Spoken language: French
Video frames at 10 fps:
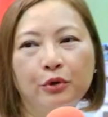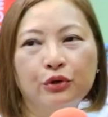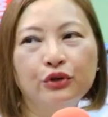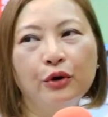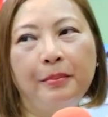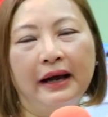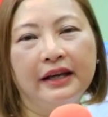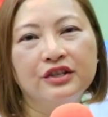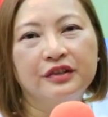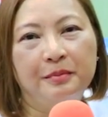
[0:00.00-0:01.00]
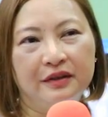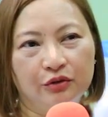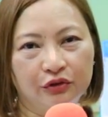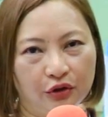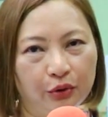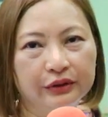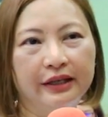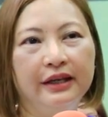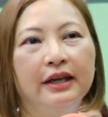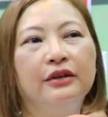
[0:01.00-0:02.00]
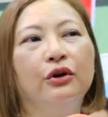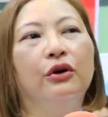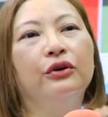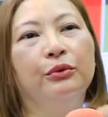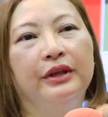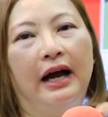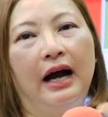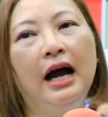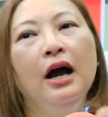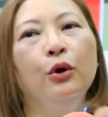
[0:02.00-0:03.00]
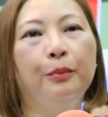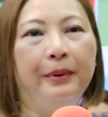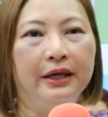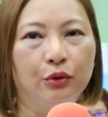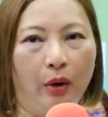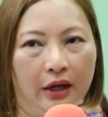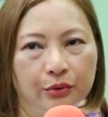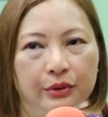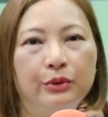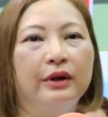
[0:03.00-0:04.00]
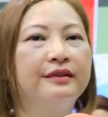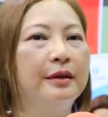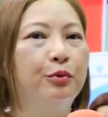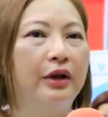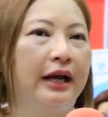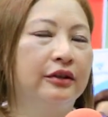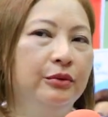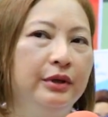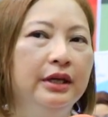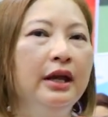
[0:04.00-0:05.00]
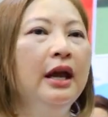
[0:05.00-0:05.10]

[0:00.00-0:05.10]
beaucoup de packages spéciaux sur Rodrigue, donc on a ou paye trois nuits ou rester pour quatre nuits